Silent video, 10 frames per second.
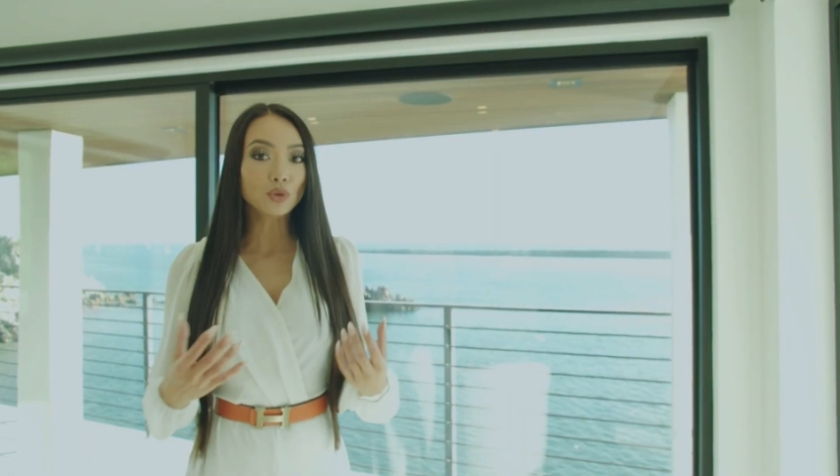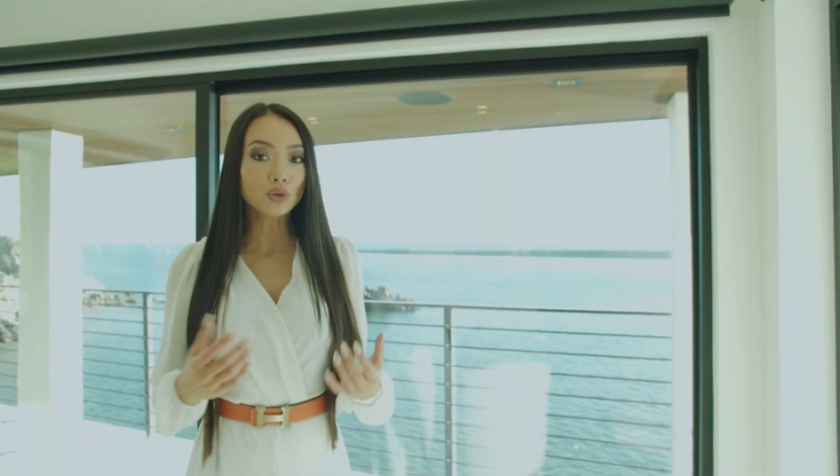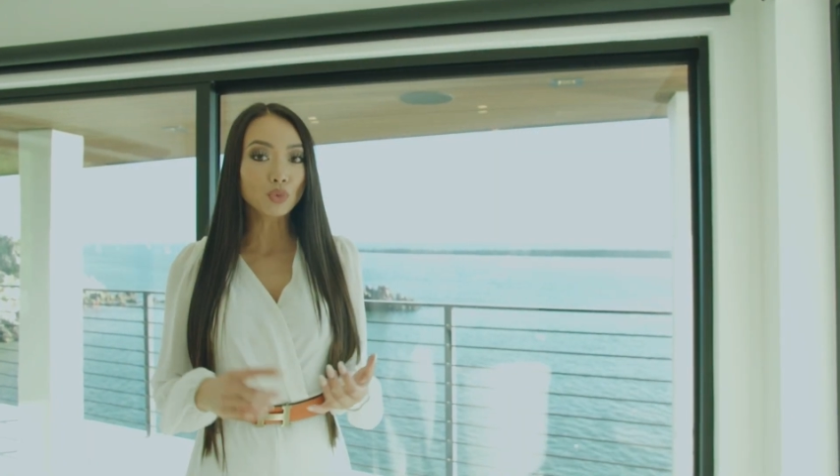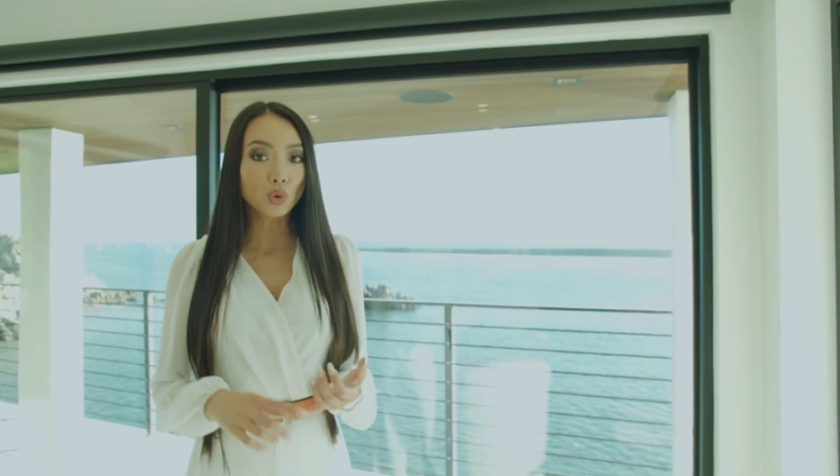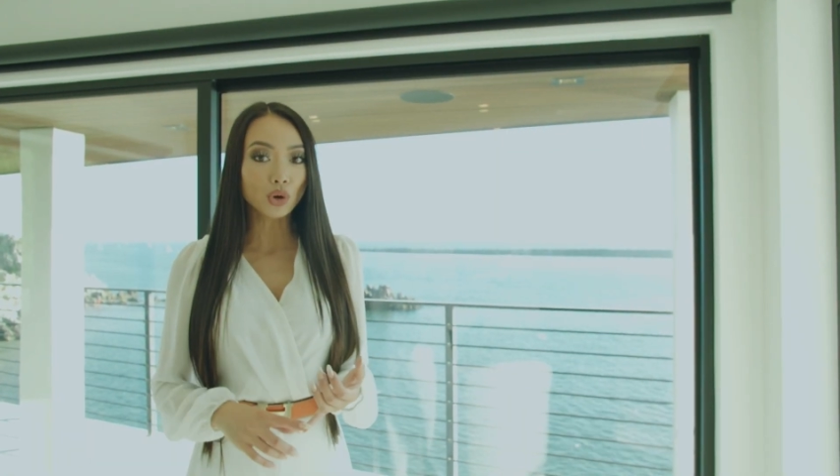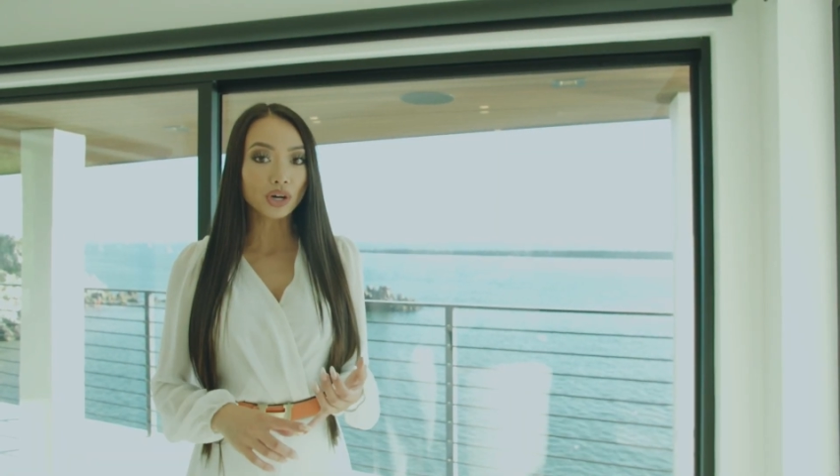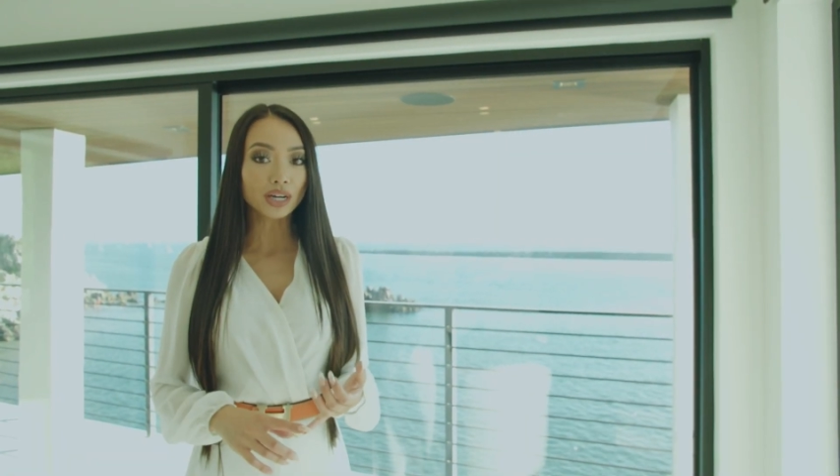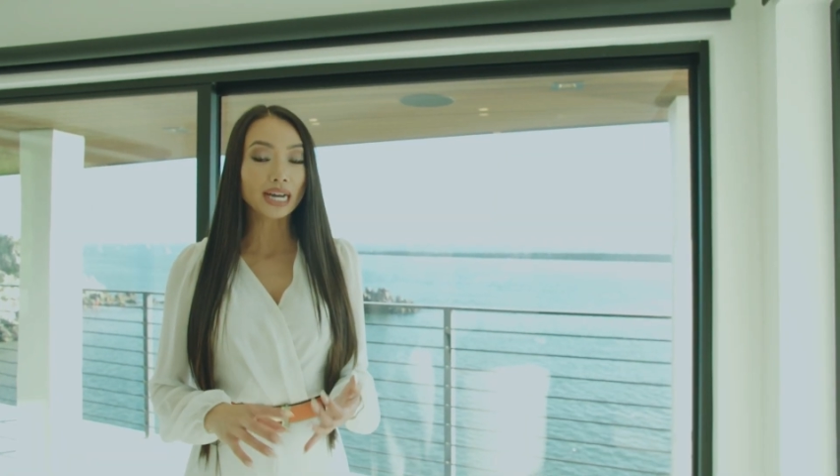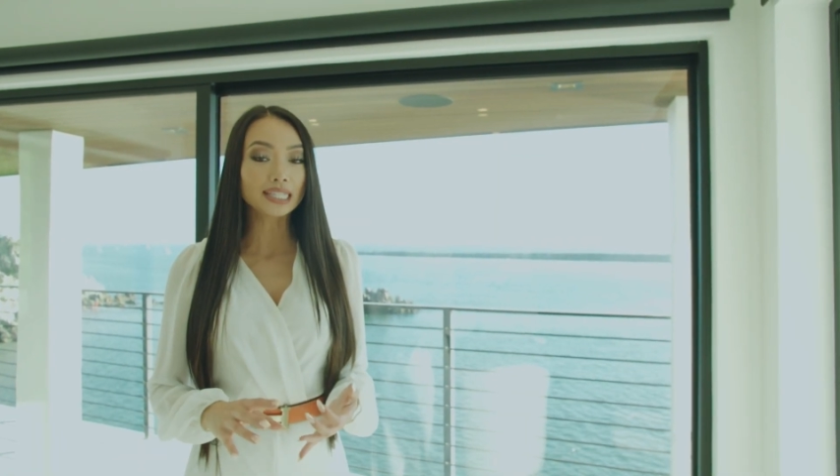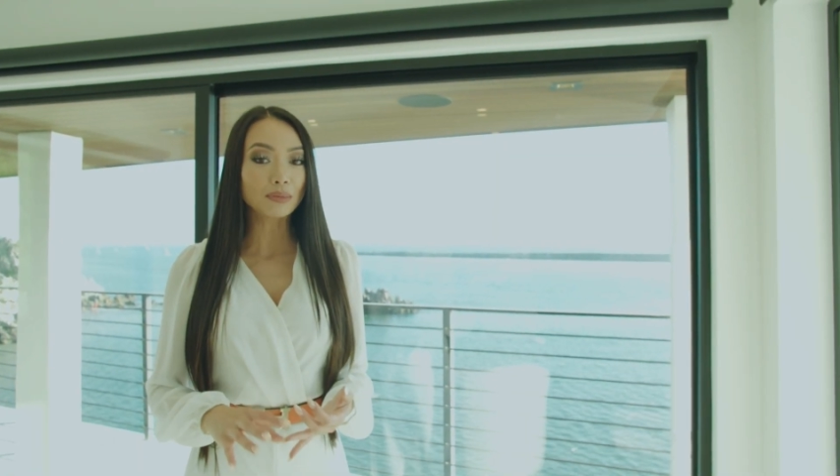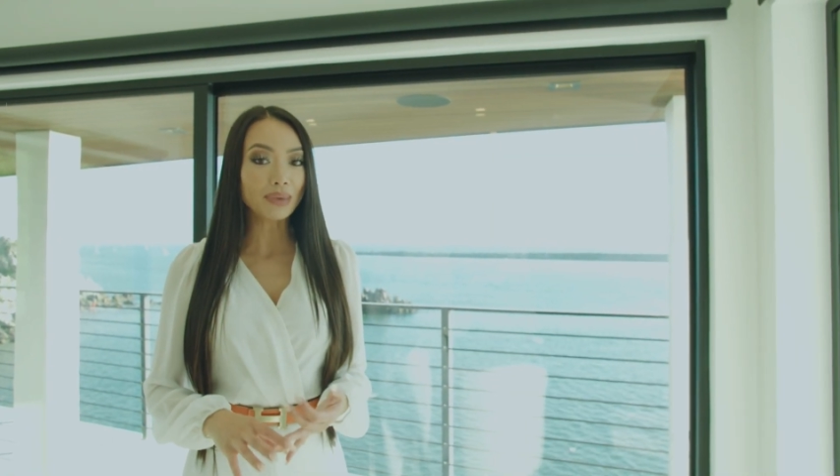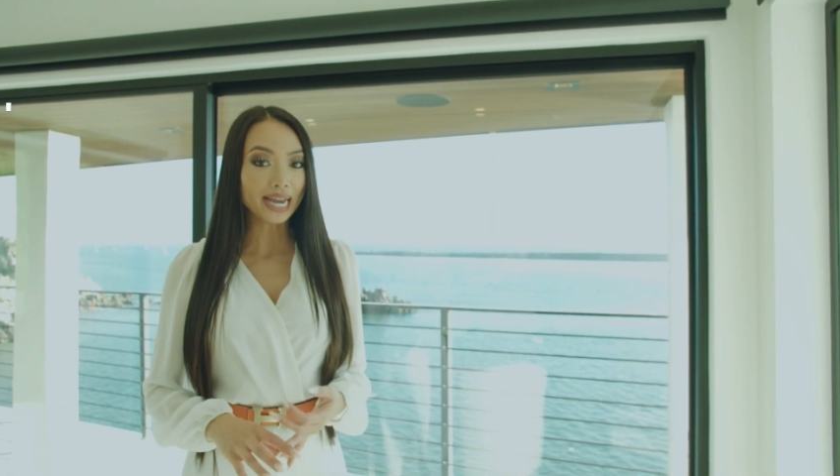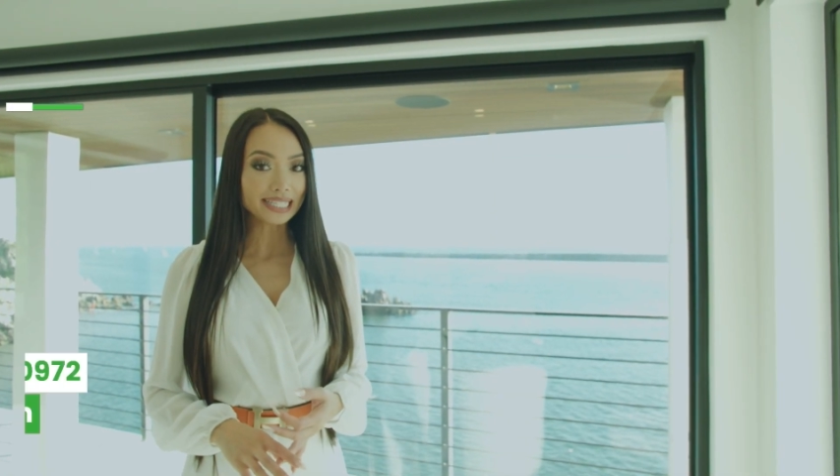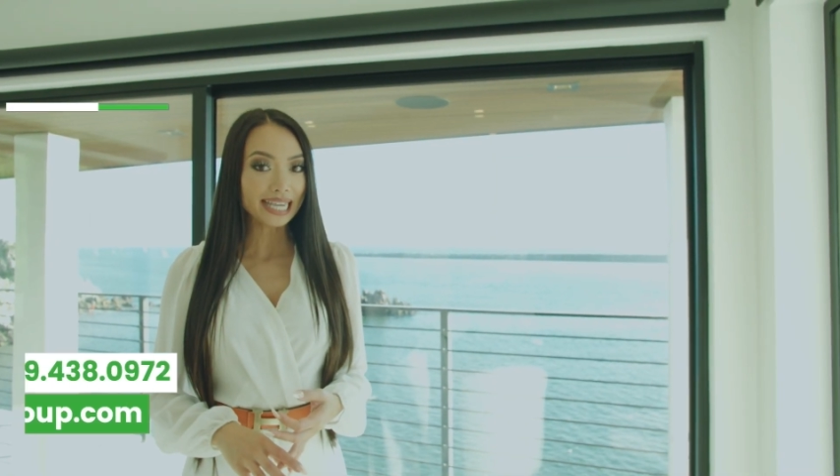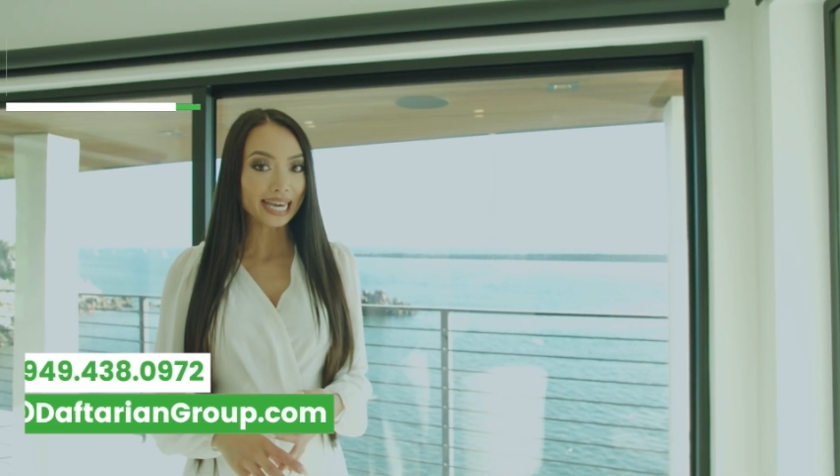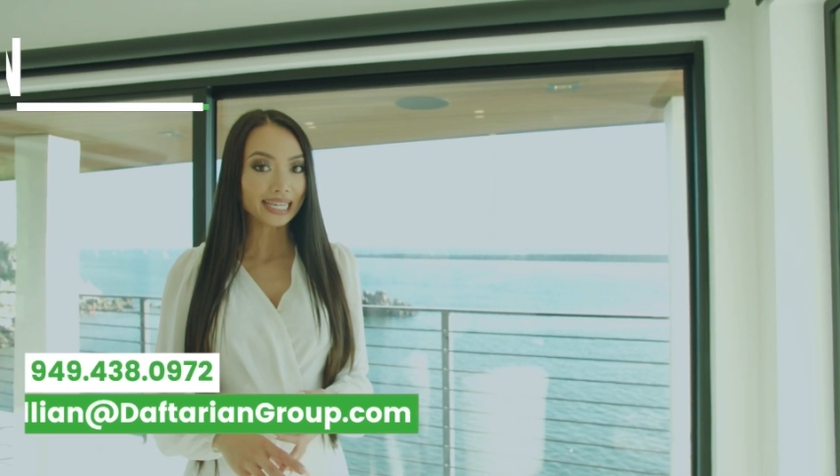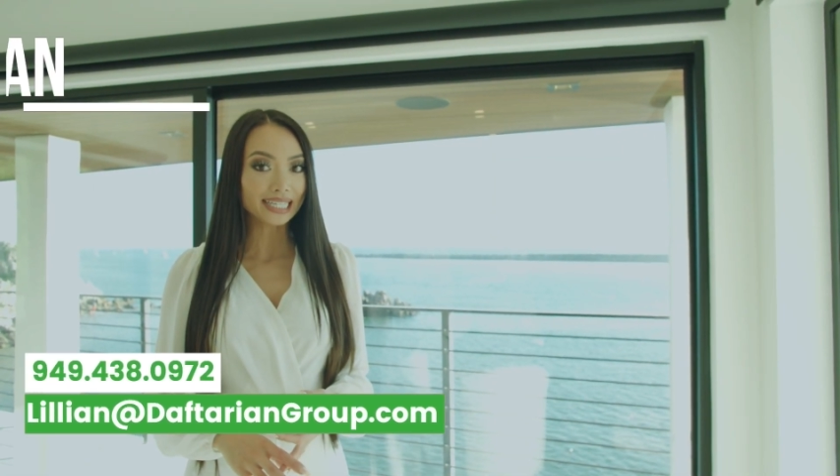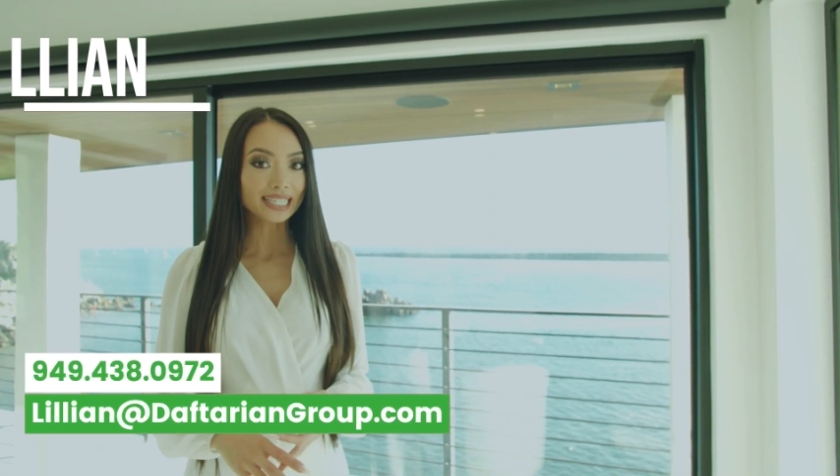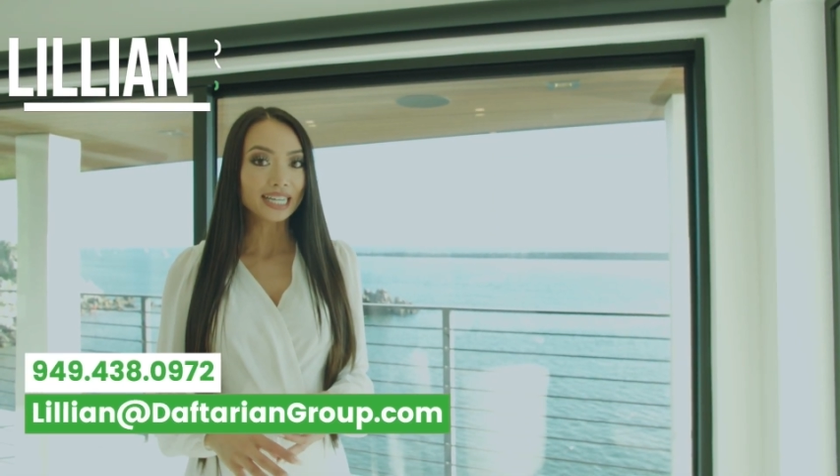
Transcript: muốn mua hay là bán nhà đó